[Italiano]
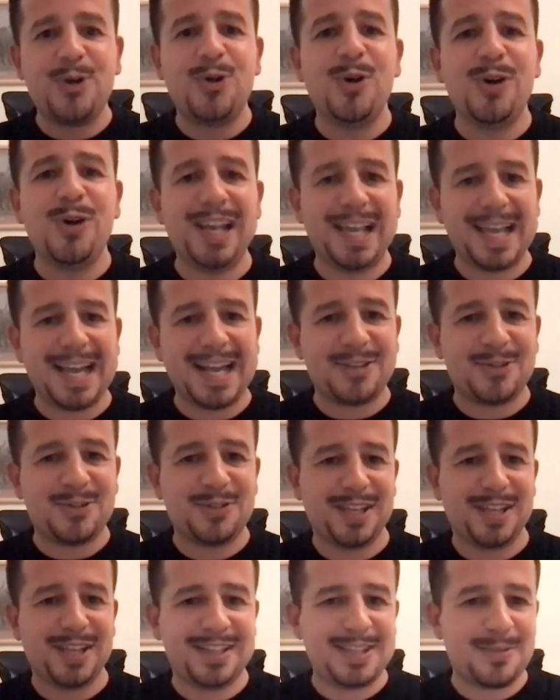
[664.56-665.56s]
collegato
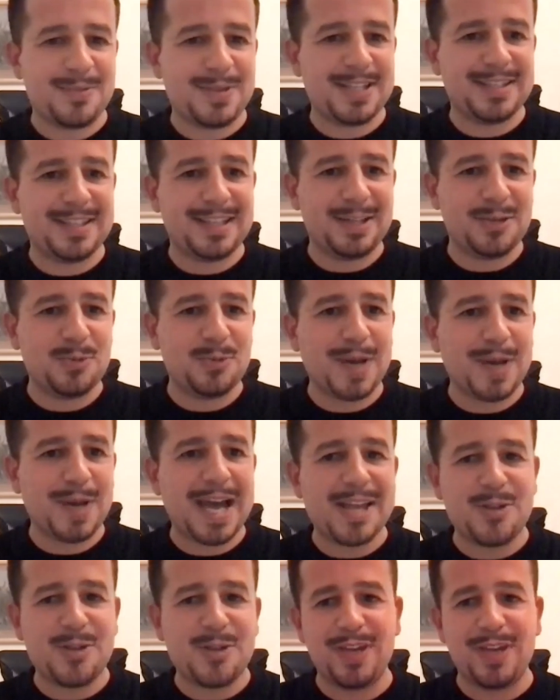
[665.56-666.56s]
direttamente da
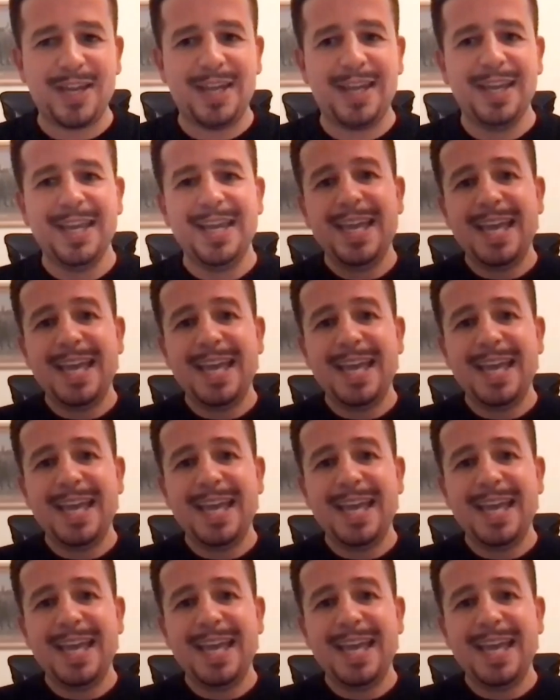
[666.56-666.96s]
Dubai dove